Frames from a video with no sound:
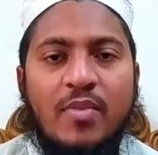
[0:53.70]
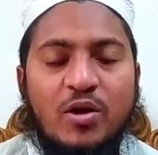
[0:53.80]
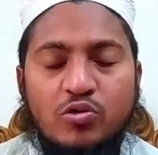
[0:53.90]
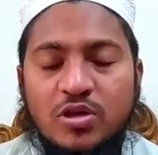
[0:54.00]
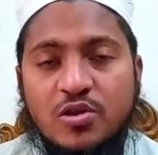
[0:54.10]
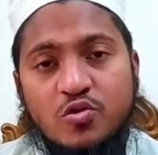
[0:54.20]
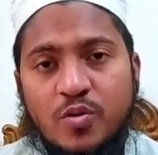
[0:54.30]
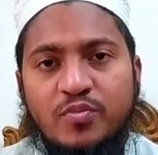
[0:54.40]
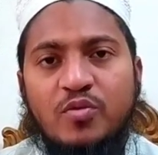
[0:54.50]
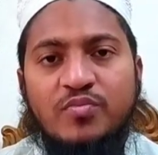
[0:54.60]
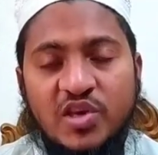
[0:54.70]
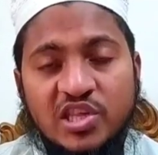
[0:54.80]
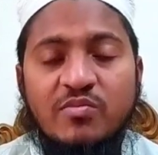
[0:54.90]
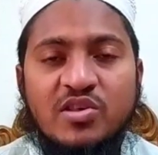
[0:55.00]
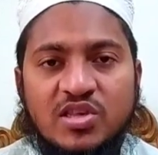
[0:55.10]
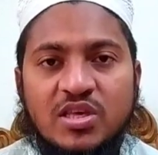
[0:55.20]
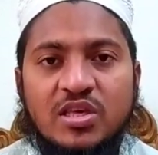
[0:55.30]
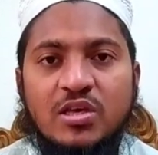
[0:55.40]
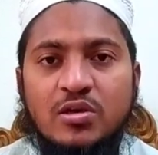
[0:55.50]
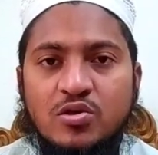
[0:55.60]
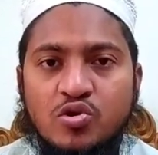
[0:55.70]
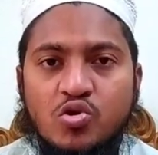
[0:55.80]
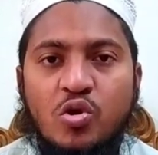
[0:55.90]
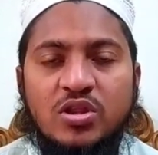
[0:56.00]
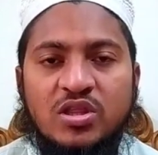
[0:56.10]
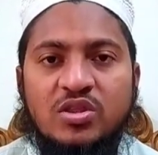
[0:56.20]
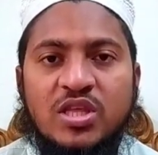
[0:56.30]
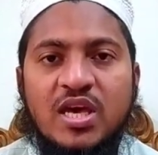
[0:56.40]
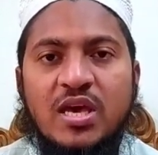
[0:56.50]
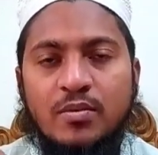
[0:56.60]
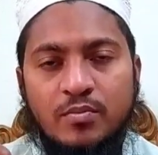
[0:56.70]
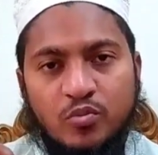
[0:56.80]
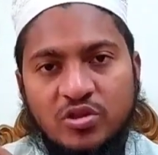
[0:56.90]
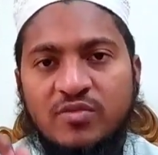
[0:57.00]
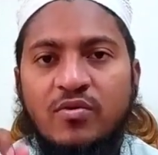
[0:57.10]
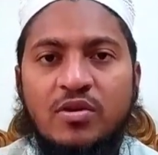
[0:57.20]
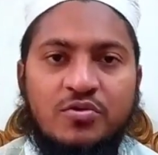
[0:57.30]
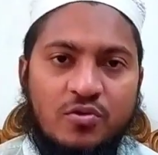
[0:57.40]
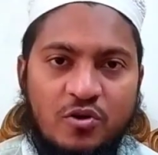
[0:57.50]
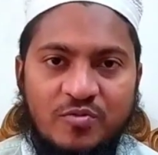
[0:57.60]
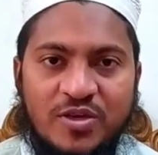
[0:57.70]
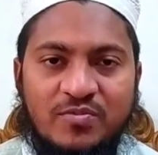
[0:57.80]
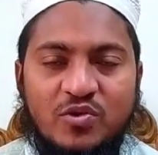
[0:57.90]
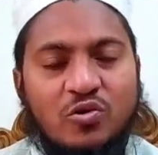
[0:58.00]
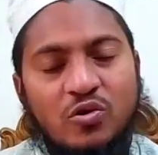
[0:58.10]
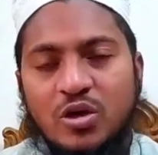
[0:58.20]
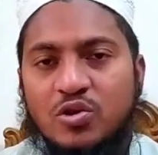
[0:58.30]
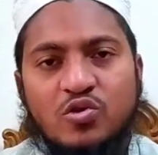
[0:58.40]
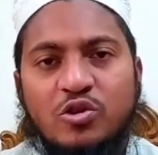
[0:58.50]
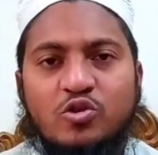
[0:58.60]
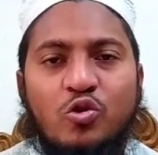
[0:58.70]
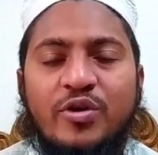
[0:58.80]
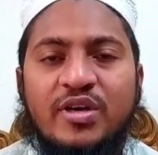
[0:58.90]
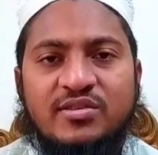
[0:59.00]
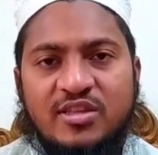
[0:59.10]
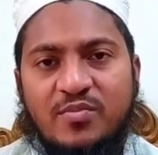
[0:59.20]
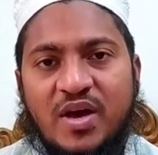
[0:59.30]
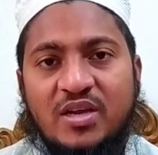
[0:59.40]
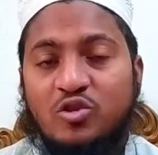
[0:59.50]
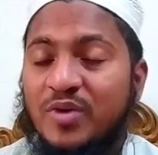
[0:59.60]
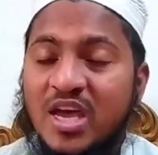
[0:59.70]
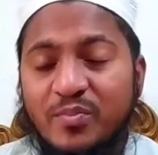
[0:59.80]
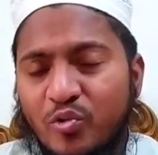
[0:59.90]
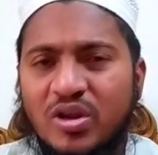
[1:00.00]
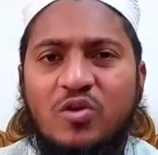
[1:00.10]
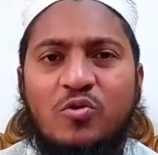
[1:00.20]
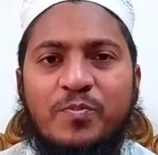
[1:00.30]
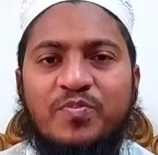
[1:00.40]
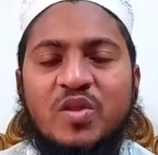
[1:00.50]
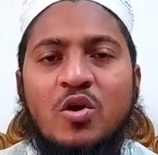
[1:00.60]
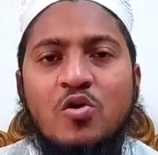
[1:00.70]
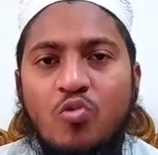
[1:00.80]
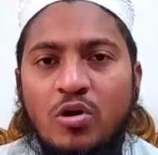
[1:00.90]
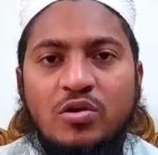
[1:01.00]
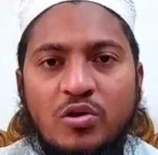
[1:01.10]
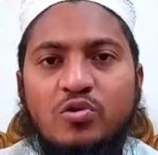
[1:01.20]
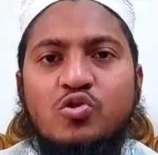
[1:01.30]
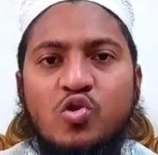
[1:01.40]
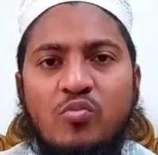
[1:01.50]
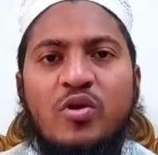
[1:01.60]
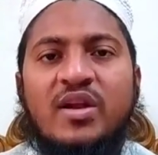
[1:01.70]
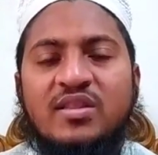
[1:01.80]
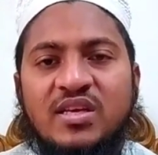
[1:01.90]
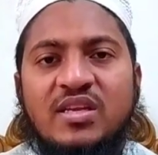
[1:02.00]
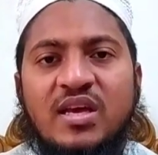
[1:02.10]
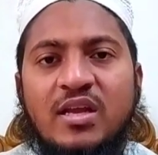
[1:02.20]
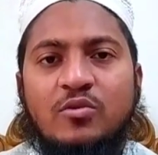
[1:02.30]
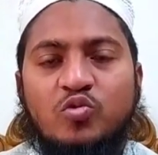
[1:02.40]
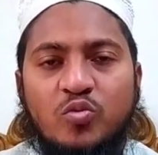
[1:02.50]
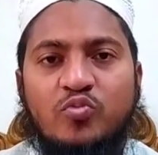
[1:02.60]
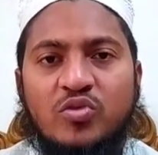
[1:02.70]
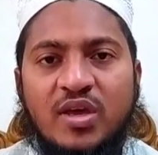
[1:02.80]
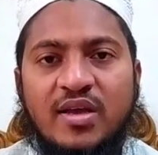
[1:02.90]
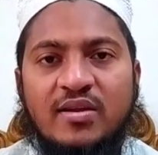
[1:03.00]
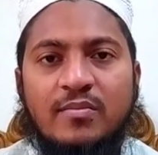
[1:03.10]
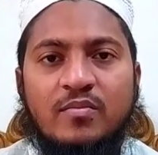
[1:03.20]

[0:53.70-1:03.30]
মানুষের স্বপ্ন বেশি বেশি সত্যে প্রতিফলিত হবে তো সত্য হয়ে যেতে পারে তবে এরপরেও অন্যান্য সময়ের দিনের দুপুরের